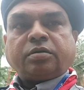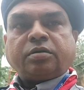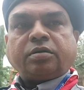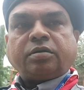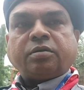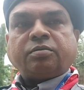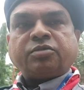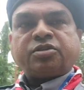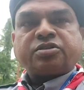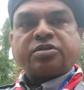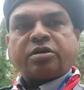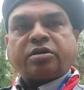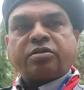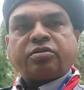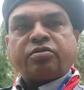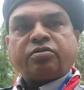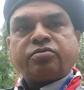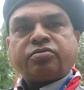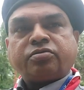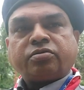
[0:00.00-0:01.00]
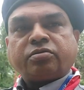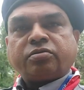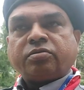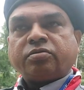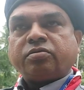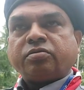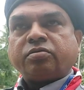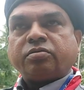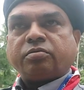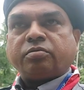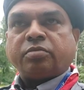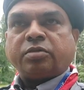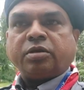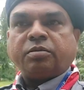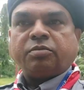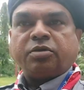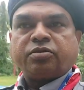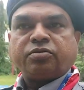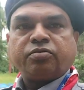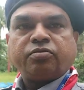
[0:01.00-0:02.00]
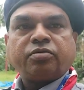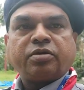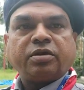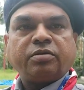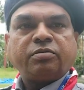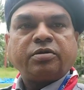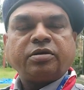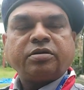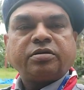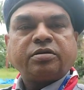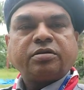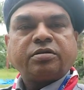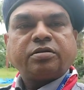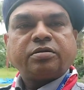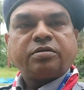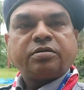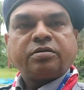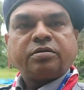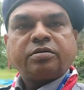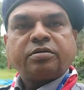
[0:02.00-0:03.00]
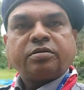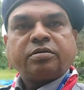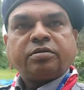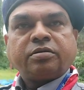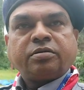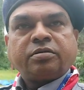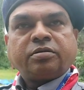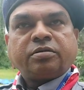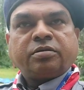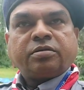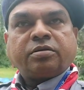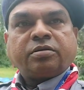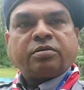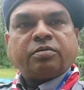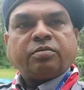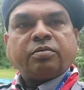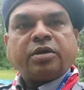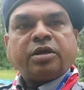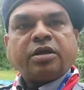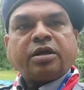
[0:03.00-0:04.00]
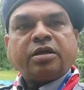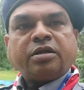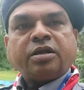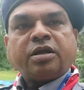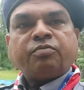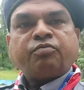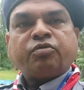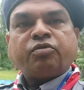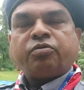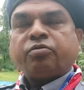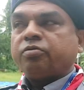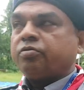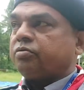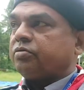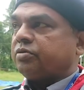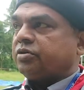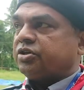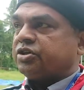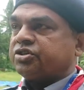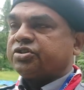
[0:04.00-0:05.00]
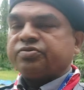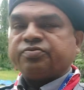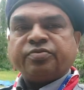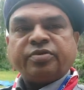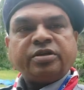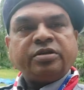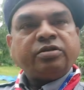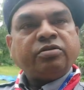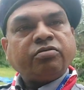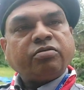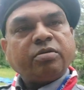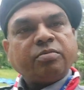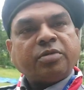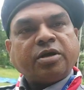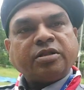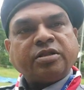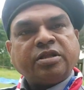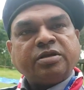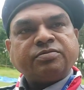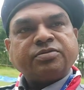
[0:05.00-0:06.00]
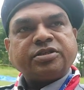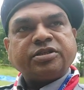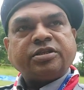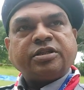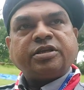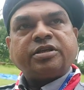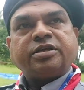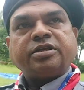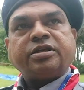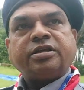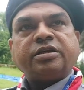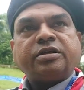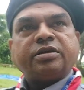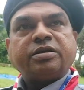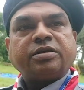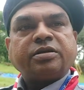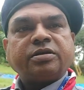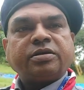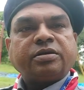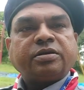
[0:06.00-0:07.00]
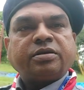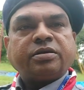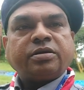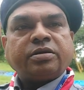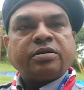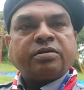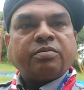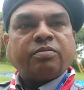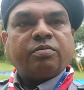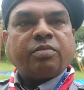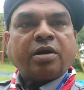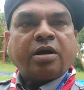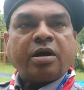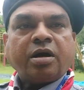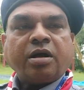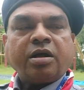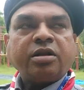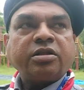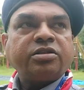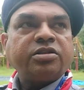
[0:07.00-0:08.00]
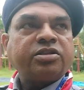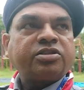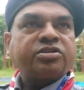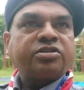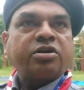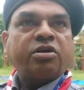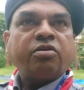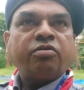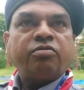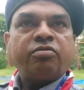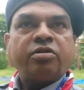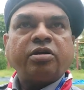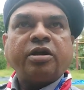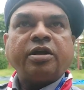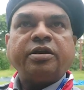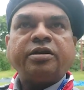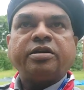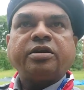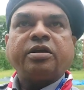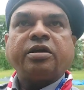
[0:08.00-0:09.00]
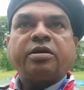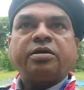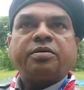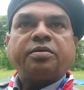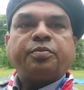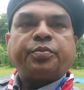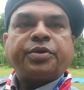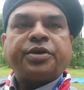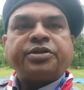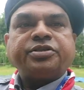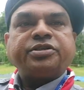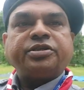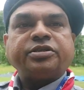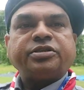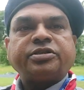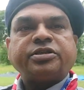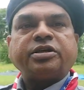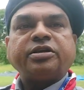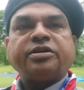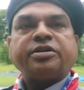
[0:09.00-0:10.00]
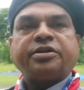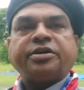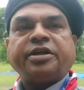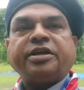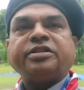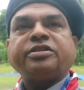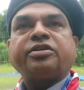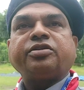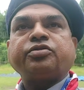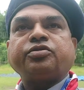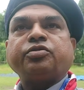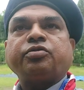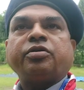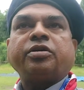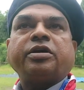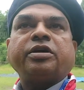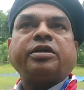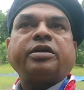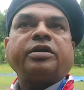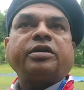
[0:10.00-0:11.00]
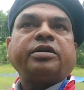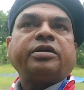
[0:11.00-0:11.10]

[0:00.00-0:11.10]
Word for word: नमस्कार दोस्तों मैं मत्तू केवट मैं आज आपको इस वीडियो के माध्यम से देखिए भारत स्काउट गाइड का प्रशिक्षण केंद्र जो है